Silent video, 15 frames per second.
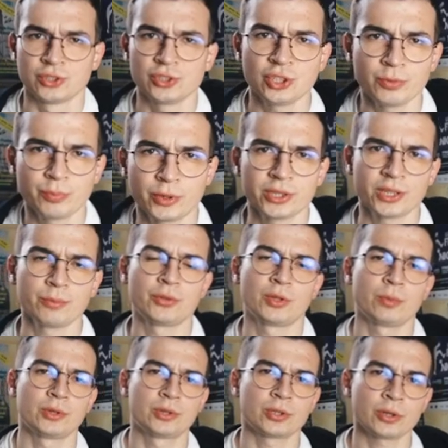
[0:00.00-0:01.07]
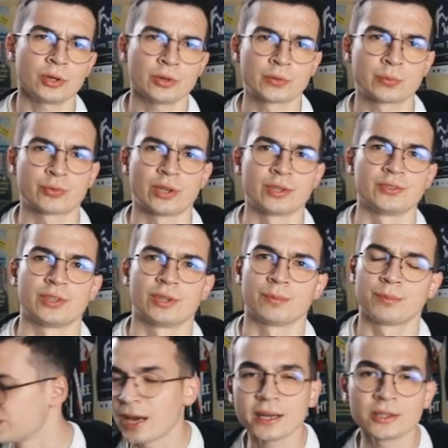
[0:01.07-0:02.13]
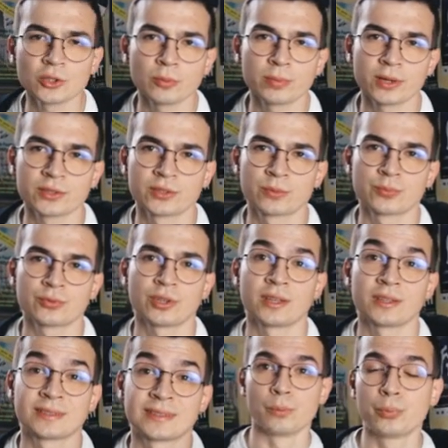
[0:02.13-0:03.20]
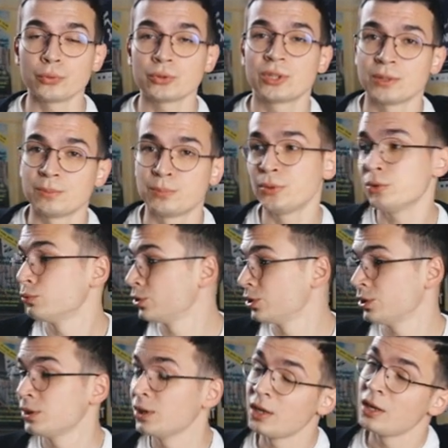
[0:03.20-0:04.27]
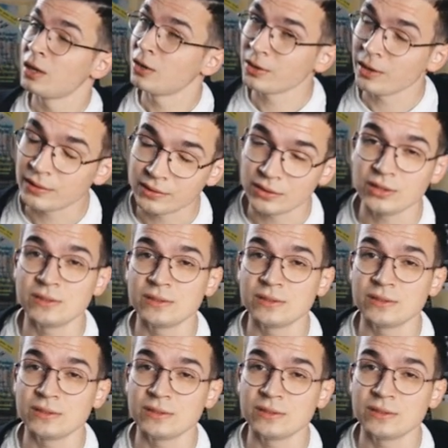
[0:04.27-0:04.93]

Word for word: Dzisiaj pogadamy sobie trochę o sprzęcie. Jak dobrać sprzęt, buty, piłki oraz